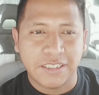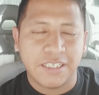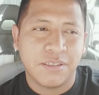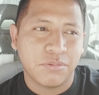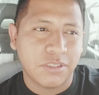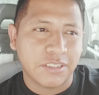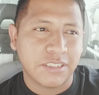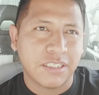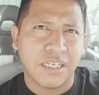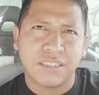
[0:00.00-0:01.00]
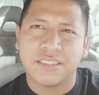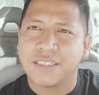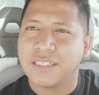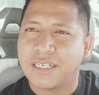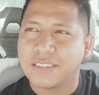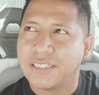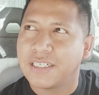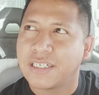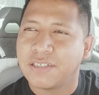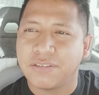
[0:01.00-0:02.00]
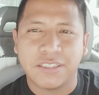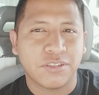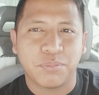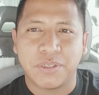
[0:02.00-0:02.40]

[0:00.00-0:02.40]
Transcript: Seguimos, esta es la sexta carrera, creo, ya está